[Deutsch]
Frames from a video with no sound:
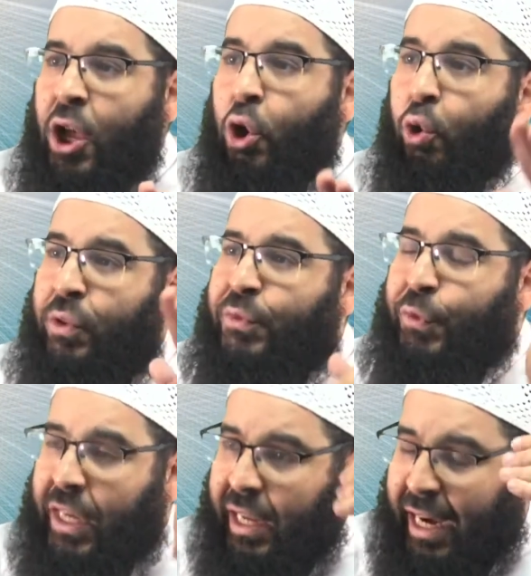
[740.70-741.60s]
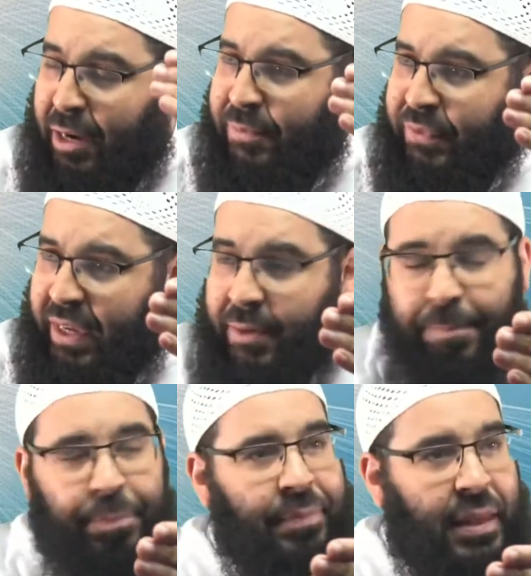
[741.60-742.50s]
und viele haben wir
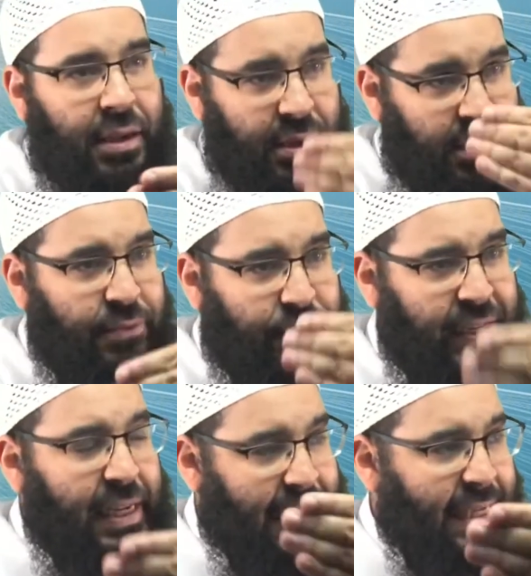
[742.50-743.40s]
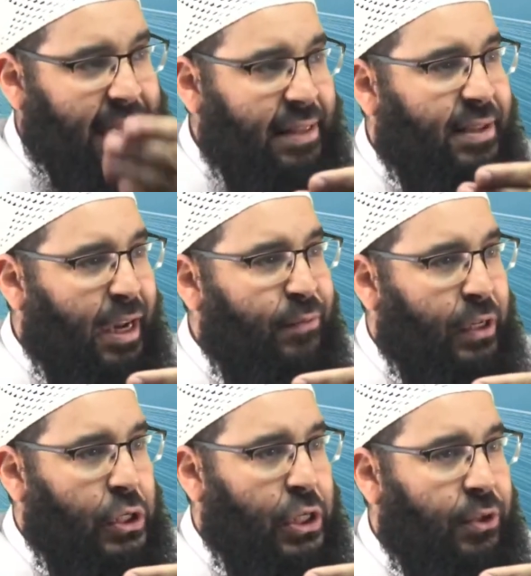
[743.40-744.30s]
äh, viele Gesandte haben wir
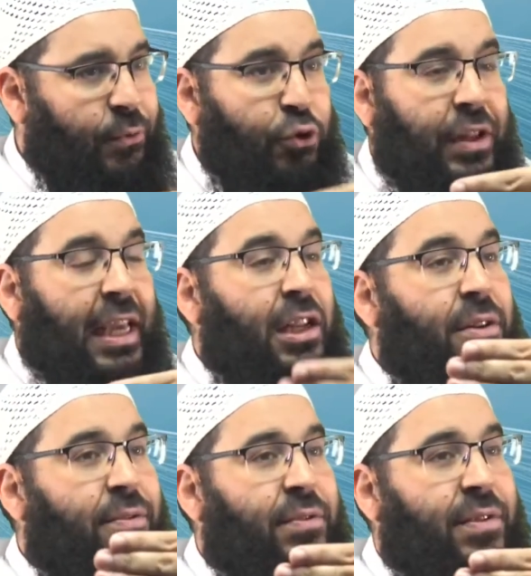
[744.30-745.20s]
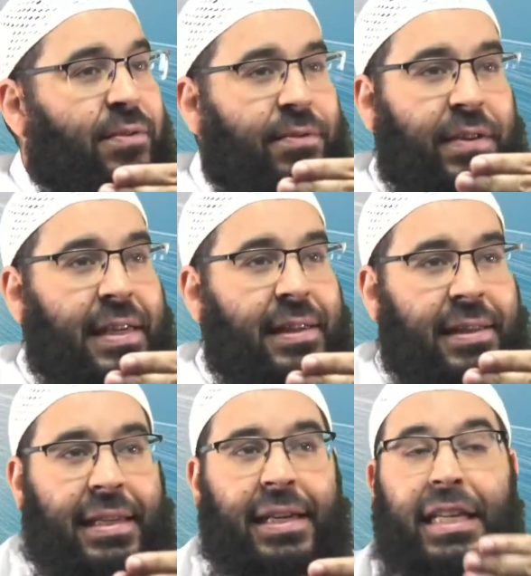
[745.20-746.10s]
geschickt, von denen wir
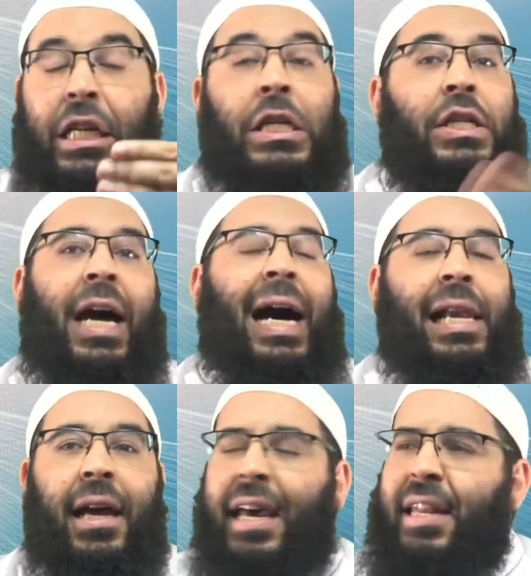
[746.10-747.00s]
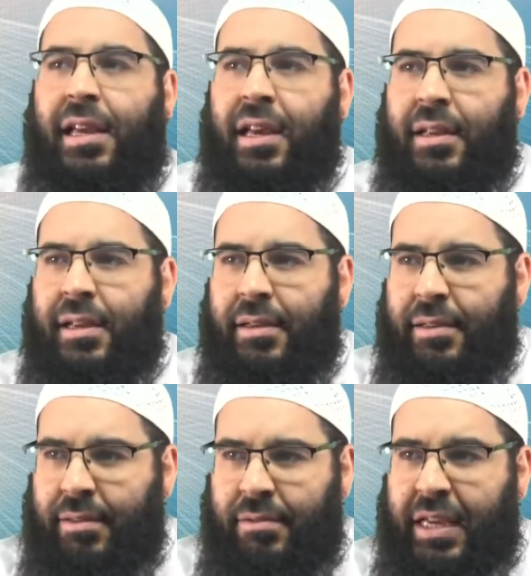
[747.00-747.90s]
dir nicht alle äh,
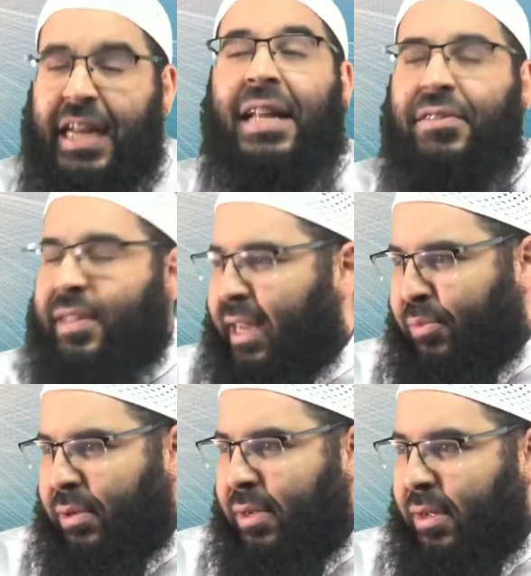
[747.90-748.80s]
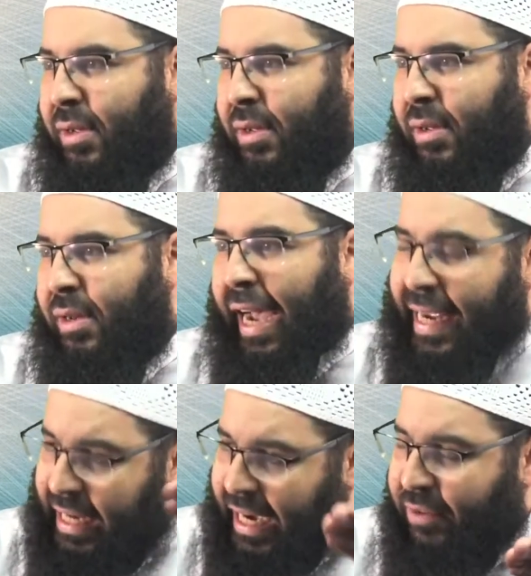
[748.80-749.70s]
genannt haben.
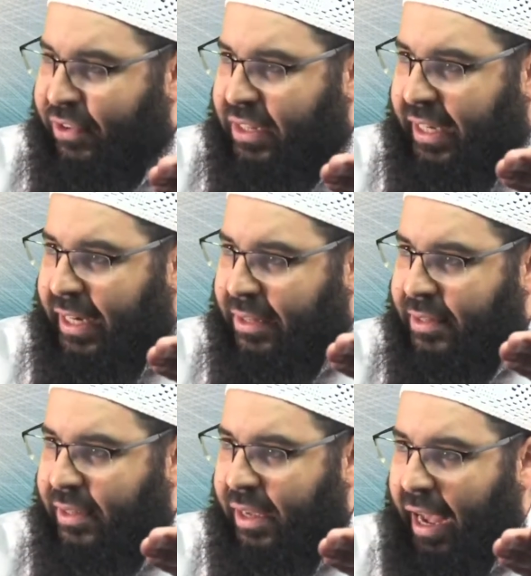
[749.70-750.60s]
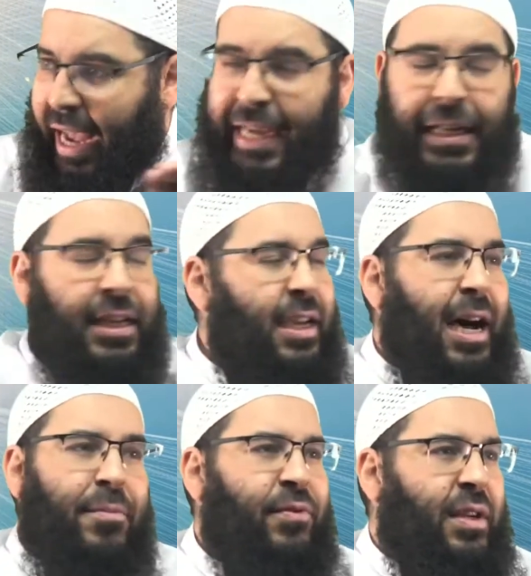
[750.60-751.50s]
Einige haben wir dir genannt, einige
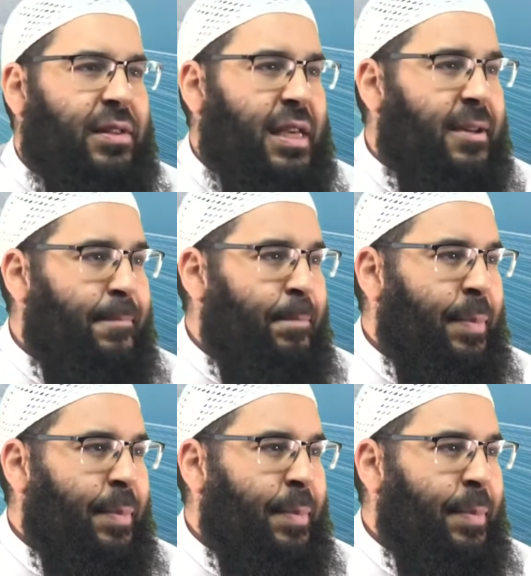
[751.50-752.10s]
haben wir dir